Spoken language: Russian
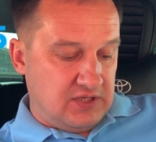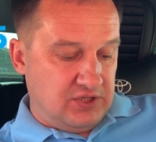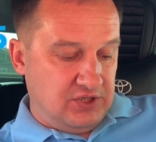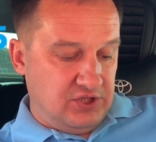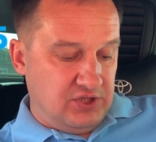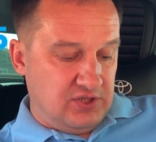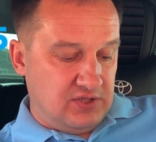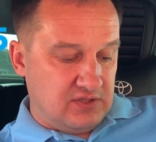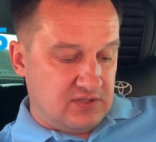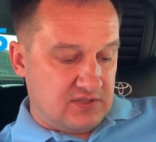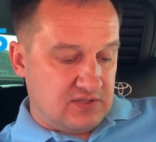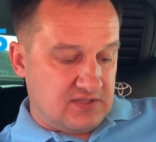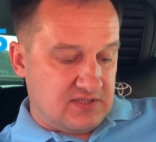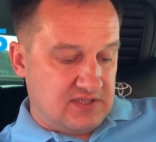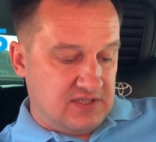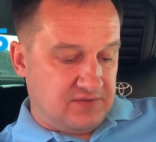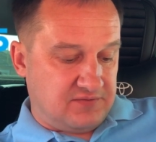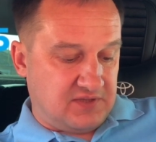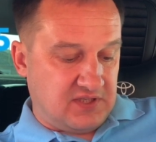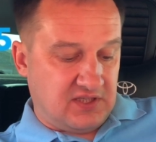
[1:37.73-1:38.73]
И с
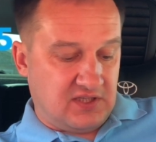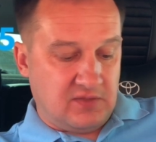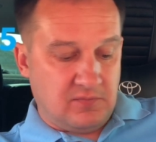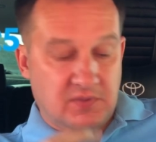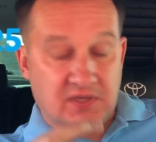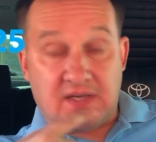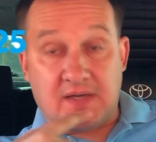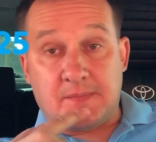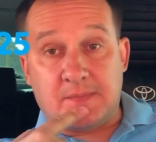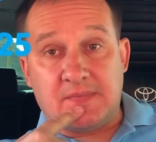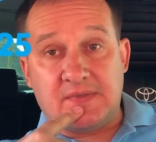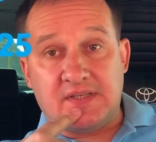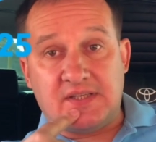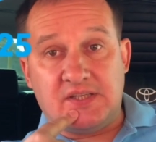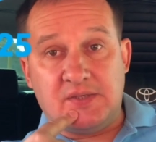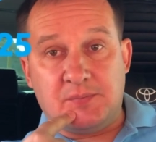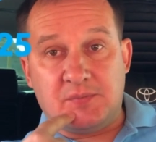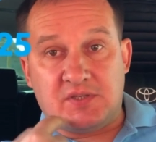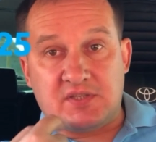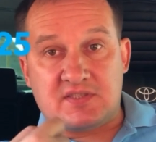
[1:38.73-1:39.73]
нефтехимиком
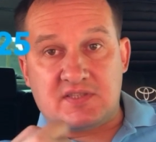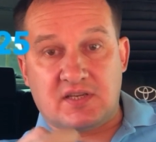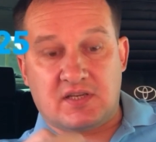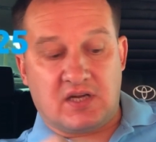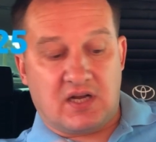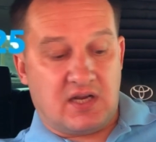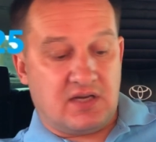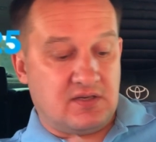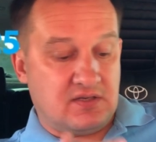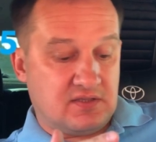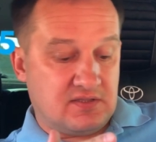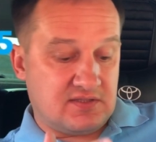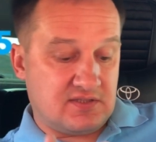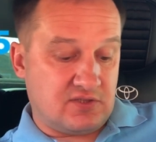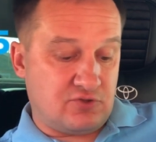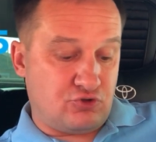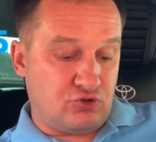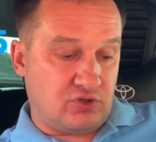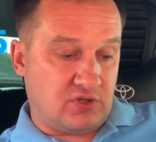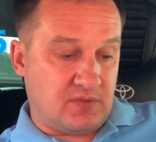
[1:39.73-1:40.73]
Химки сыграли со
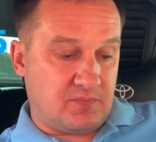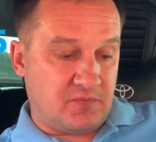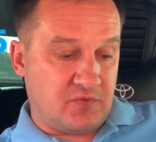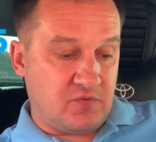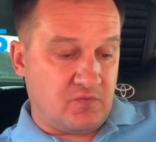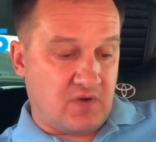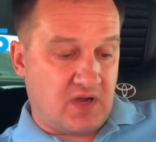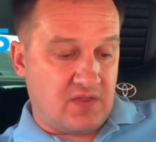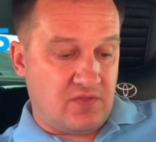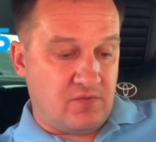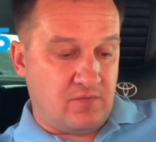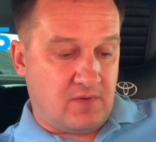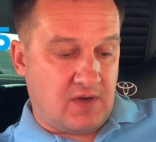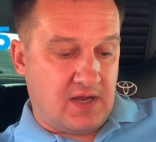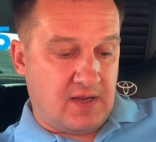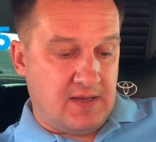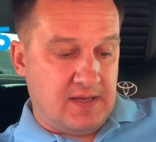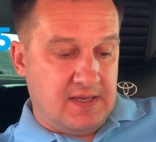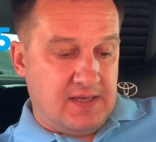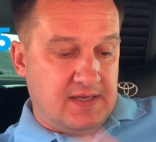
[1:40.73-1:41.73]
счетом
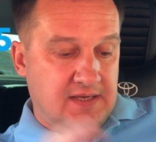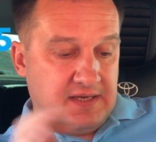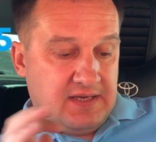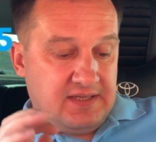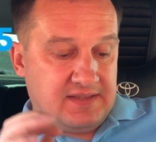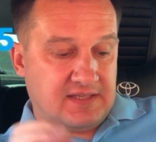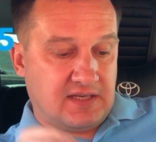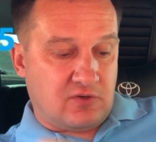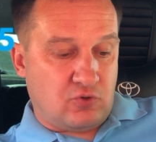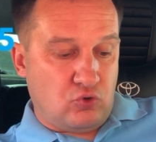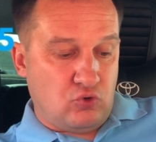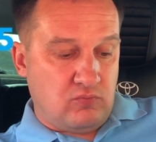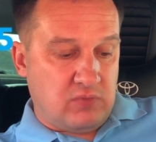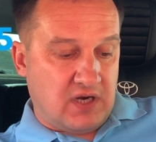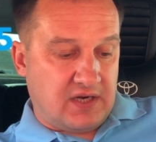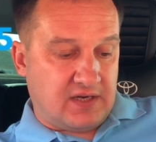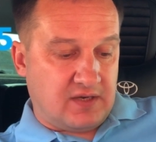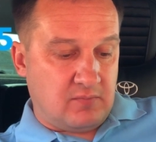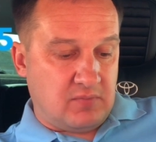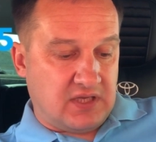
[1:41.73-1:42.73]
2-2. Это
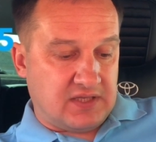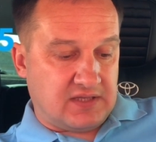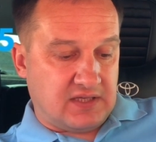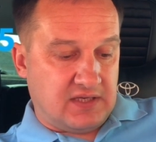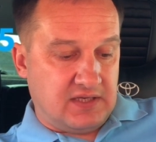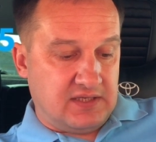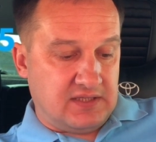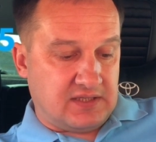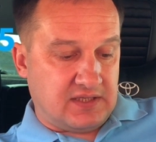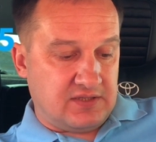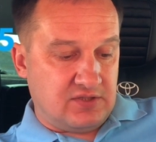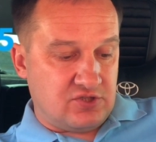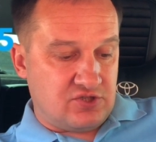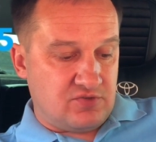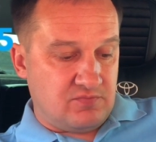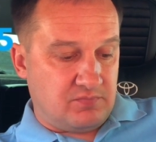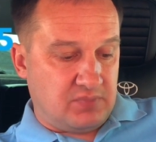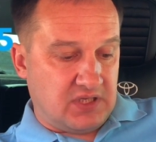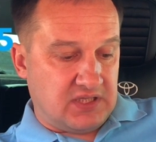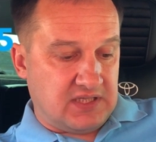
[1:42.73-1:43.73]
кубок, ребята, это не
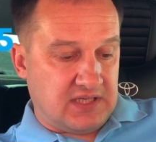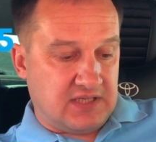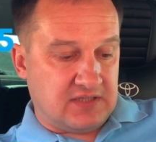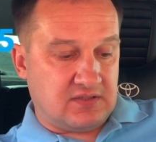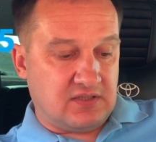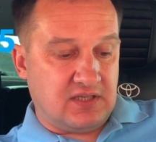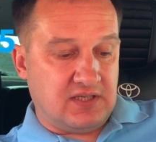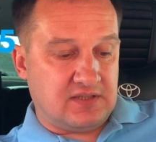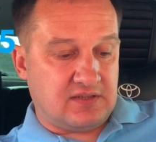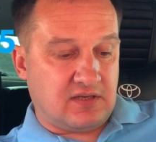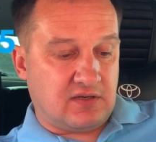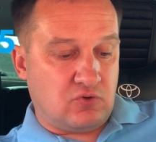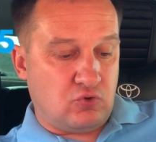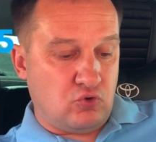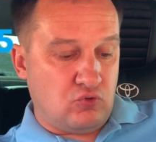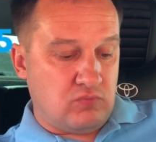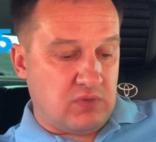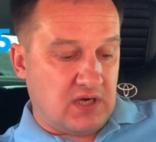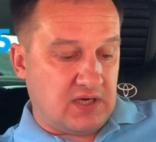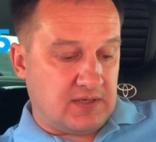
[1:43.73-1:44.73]
чемпионат, это
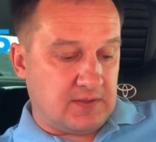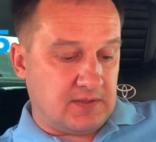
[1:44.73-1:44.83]
кубок.